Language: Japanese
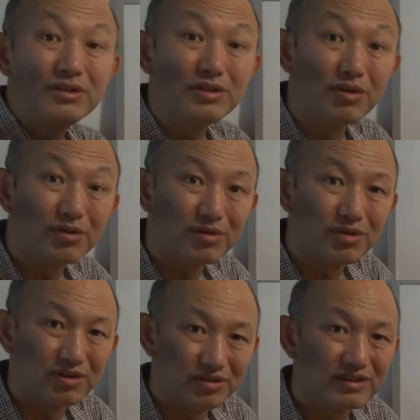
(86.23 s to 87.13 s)
標
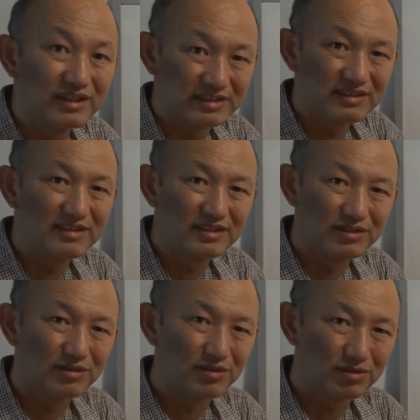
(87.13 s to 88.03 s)
高です。
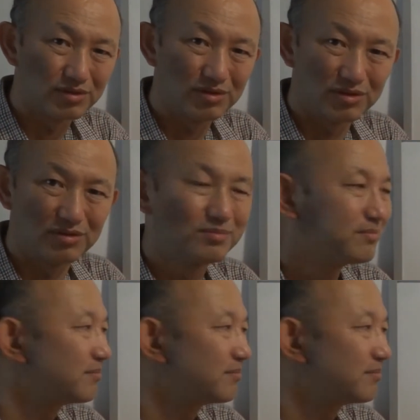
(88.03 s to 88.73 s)
標高。